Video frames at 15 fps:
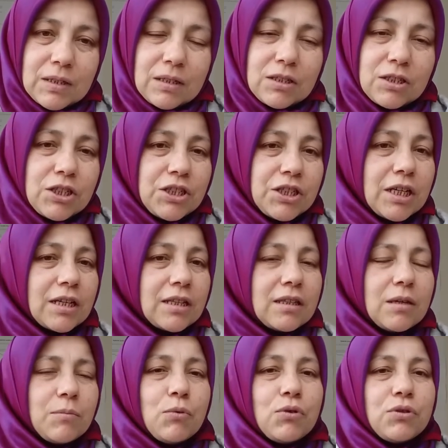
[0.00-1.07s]

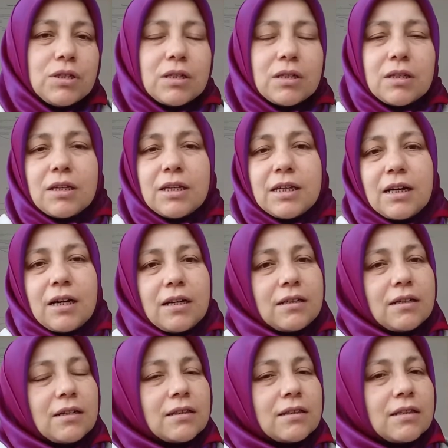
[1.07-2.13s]
çiçekte, böcekte,
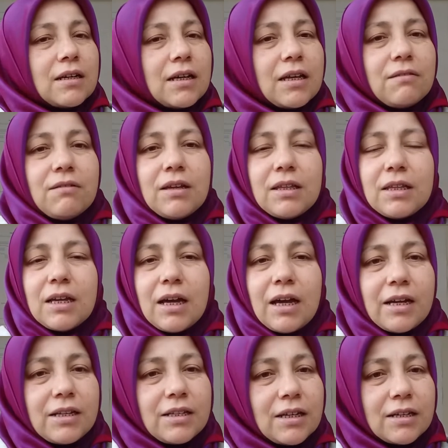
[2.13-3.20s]
kainatta, evet her
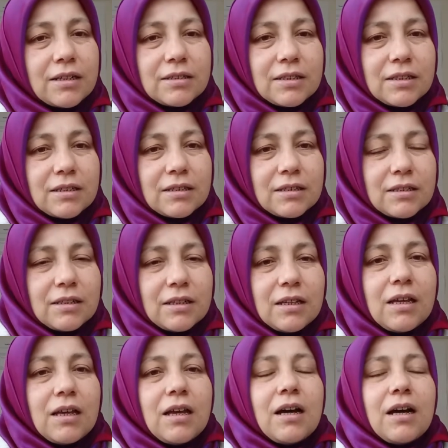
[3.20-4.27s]
yerde
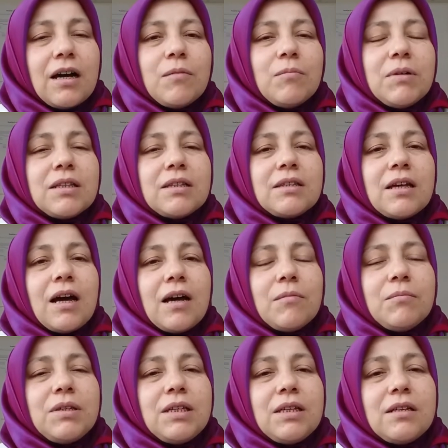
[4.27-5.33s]
ama
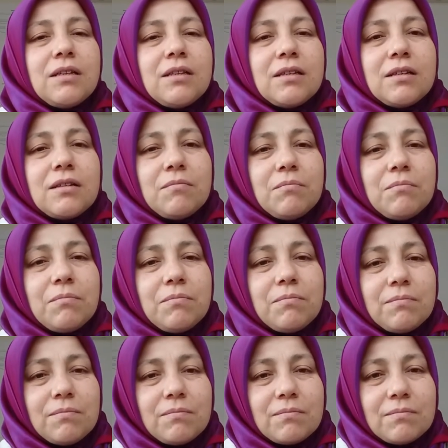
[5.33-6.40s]
tam yerinin
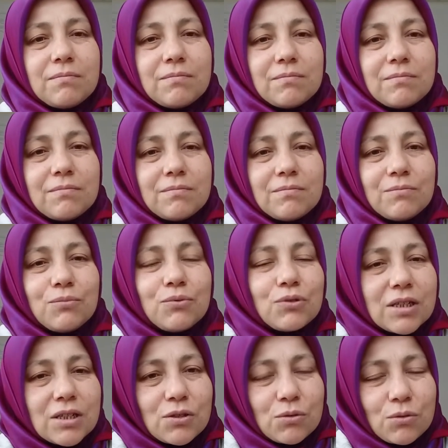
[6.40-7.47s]

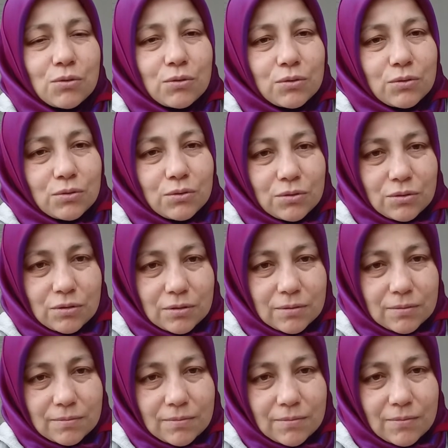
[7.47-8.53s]
burası olduğunu
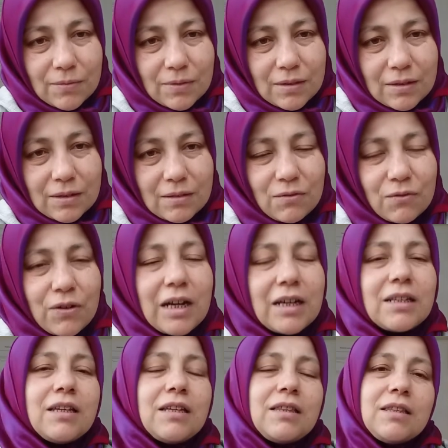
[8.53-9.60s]

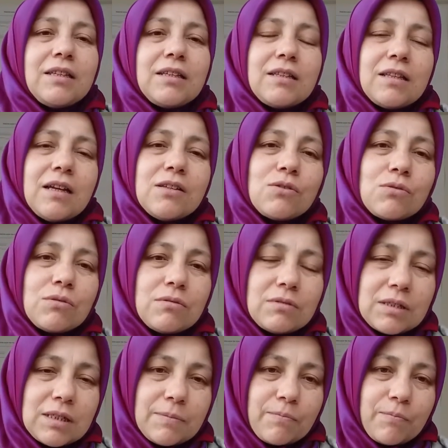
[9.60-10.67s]
fark ettikten sonra